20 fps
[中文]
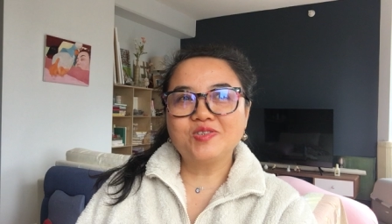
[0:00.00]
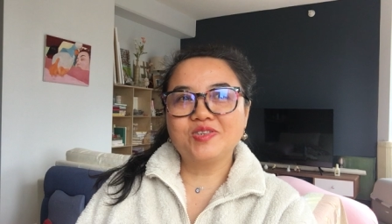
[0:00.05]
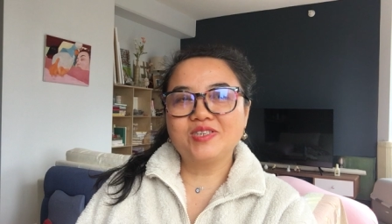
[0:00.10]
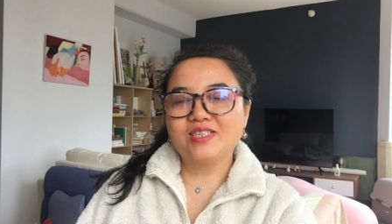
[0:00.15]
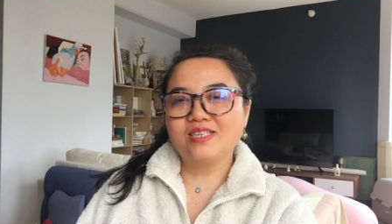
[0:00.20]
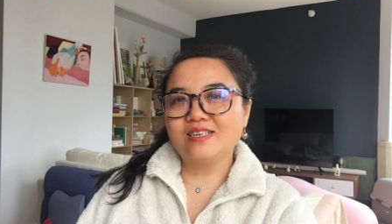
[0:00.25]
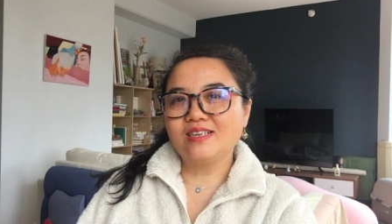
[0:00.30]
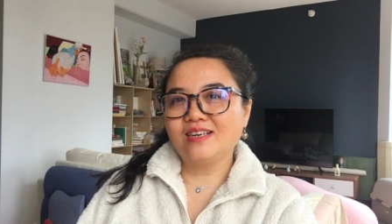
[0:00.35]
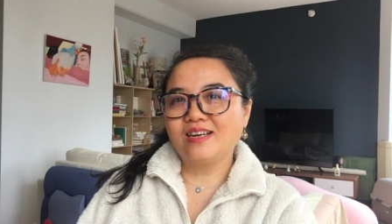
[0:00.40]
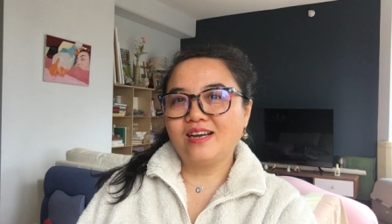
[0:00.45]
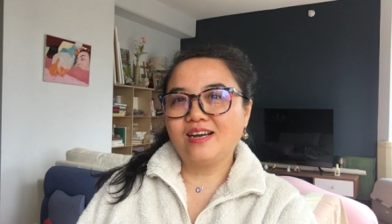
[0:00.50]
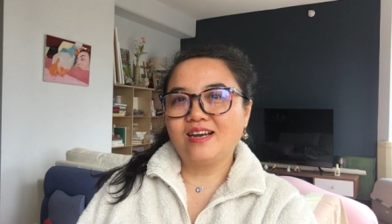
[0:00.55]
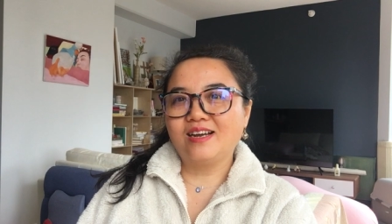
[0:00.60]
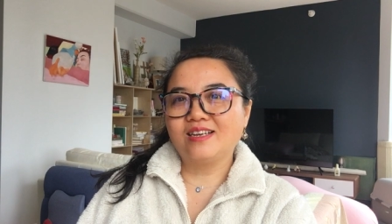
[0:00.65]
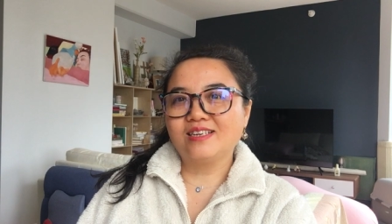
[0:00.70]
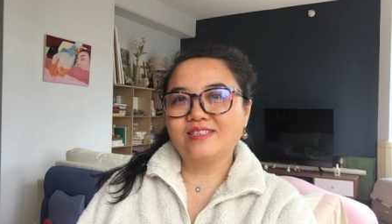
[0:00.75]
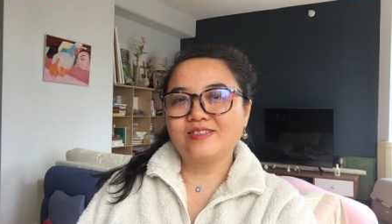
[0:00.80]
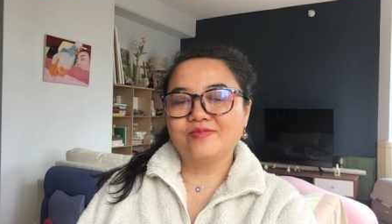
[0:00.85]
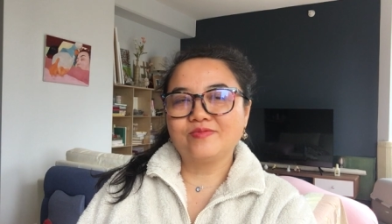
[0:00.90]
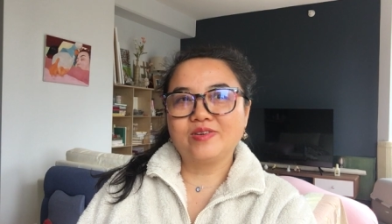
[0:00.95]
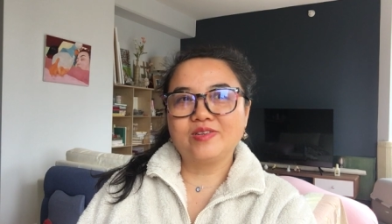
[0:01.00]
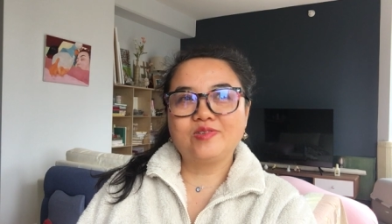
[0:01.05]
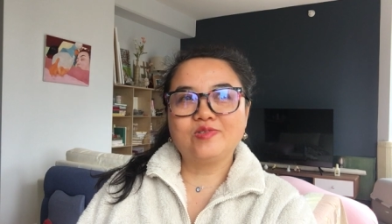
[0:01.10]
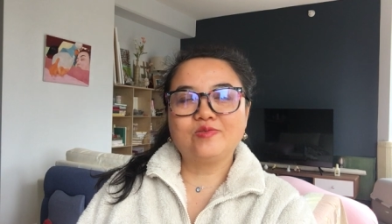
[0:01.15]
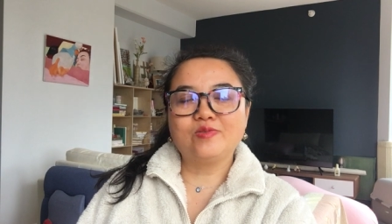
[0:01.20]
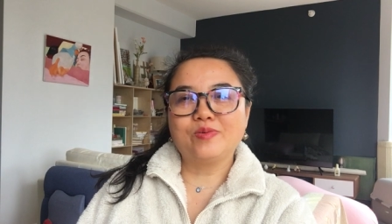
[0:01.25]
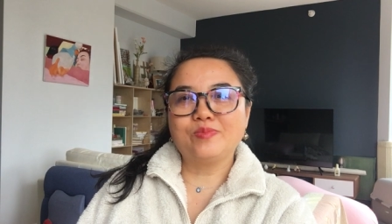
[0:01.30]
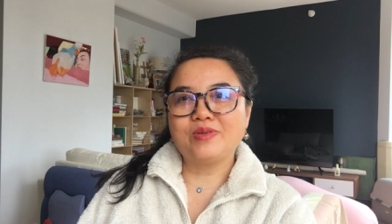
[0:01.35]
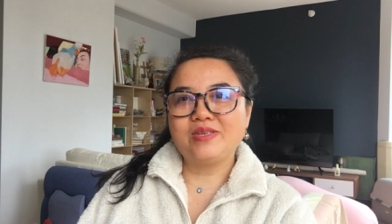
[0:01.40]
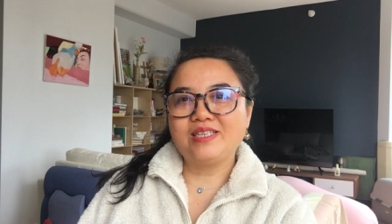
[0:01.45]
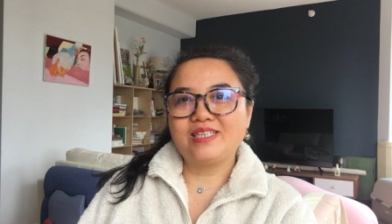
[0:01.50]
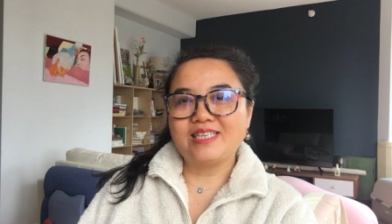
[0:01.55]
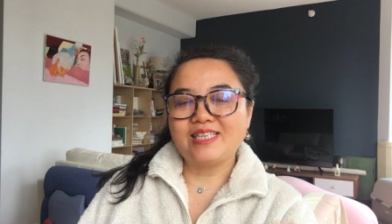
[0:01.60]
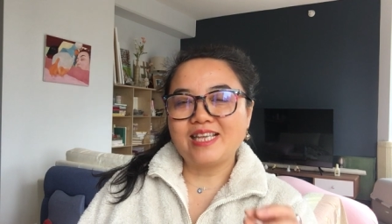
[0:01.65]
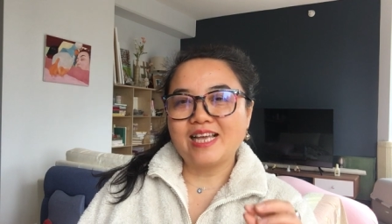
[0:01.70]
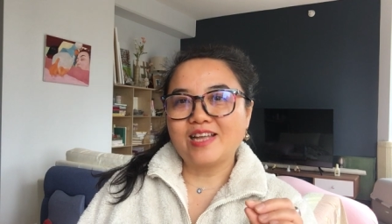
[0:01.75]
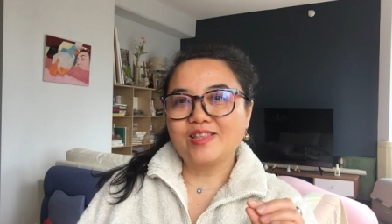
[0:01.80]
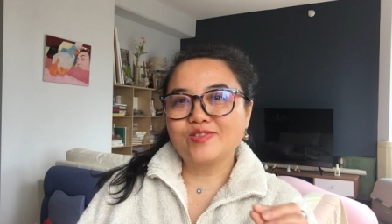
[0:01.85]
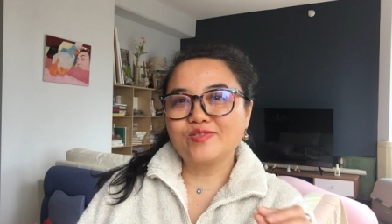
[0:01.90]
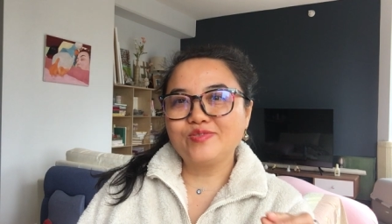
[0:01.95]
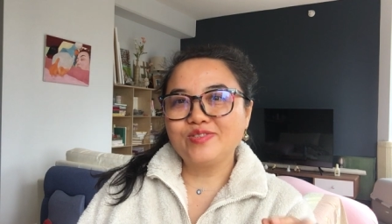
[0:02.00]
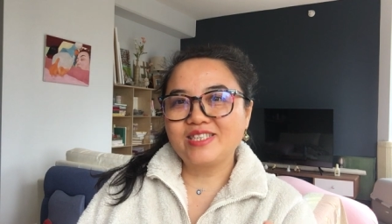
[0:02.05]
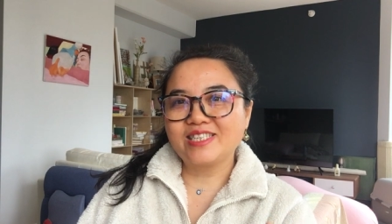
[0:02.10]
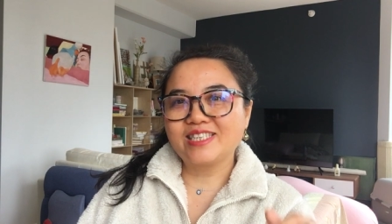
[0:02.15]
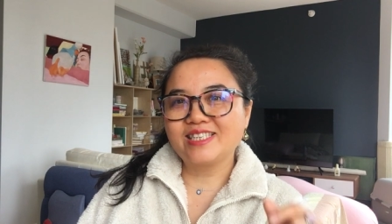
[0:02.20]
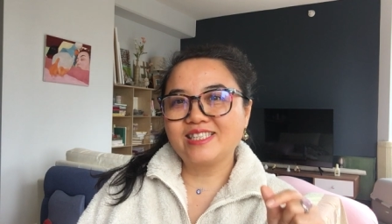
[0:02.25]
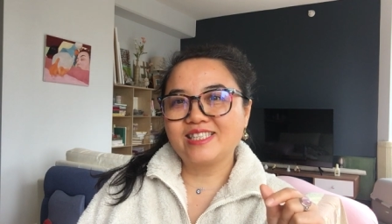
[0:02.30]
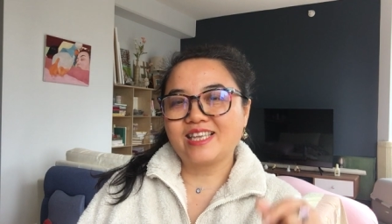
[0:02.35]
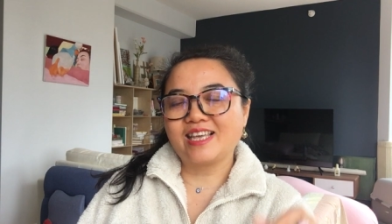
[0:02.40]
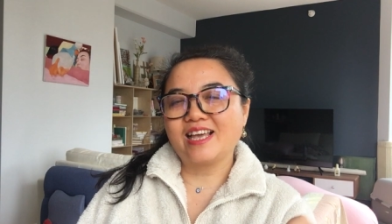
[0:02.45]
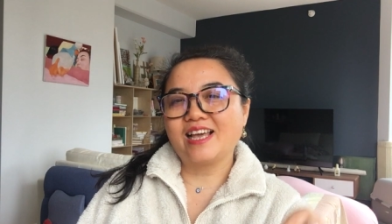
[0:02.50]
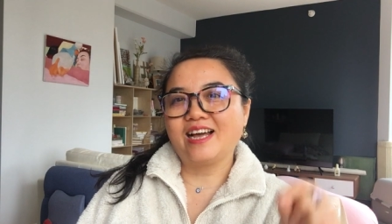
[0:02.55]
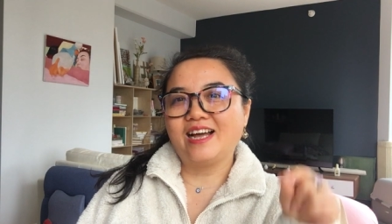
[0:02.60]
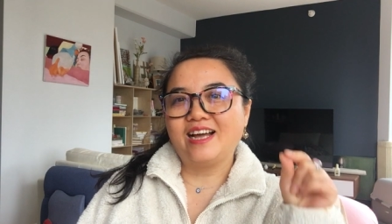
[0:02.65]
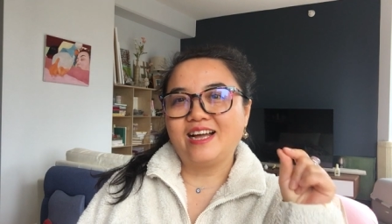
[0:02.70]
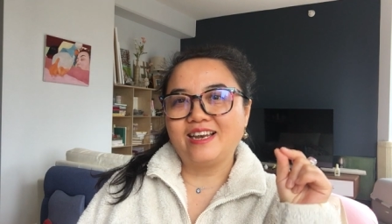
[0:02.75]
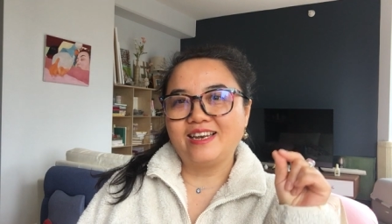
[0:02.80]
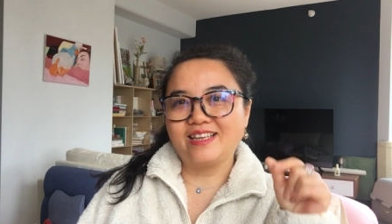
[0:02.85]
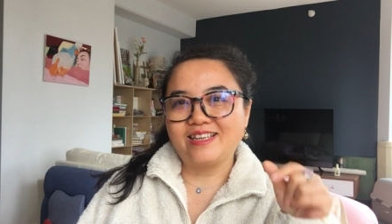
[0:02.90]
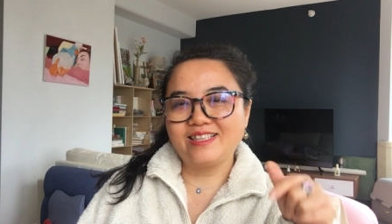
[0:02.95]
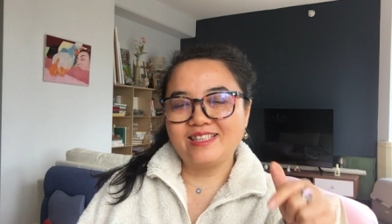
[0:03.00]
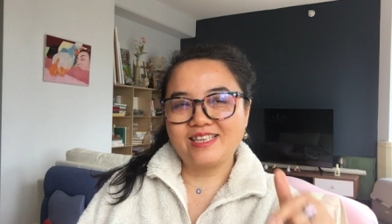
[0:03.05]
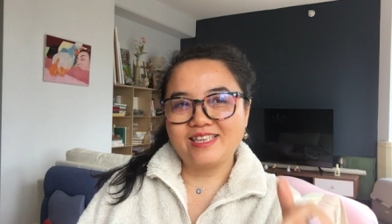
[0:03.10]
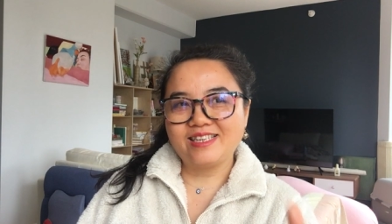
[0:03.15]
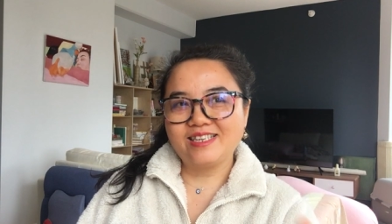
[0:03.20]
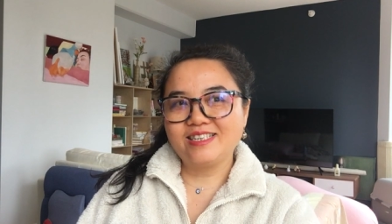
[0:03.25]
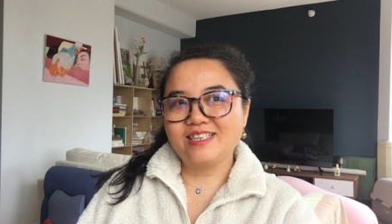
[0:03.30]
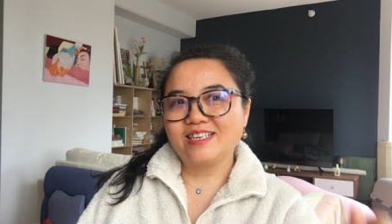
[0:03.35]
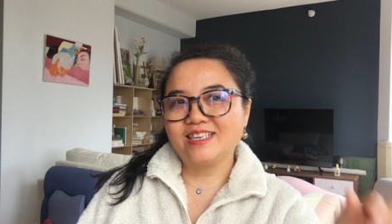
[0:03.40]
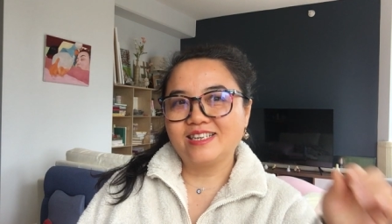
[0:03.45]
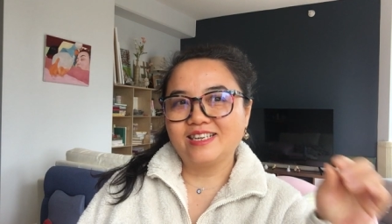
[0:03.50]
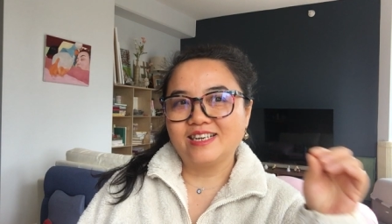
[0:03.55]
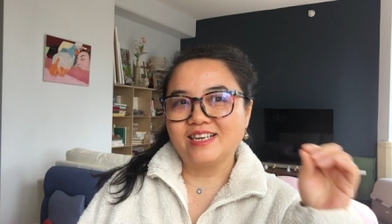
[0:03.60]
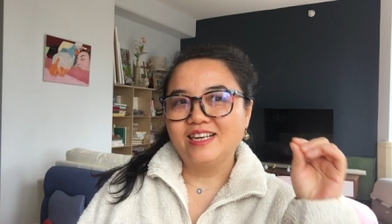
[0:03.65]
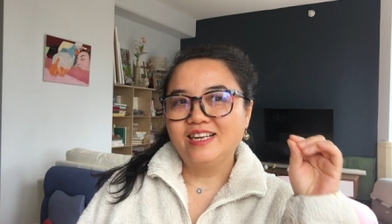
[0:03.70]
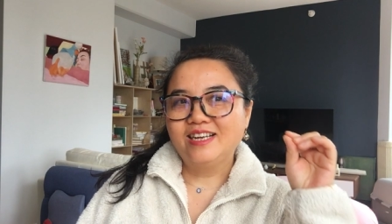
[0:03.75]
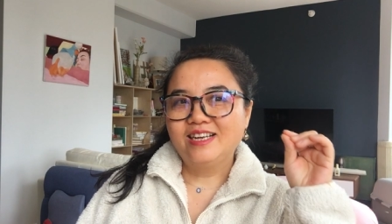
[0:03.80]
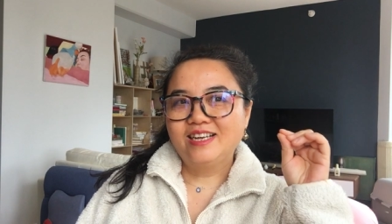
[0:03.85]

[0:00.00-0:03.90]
学生啊，什么，就我们一起研读经典啊，聆听这个，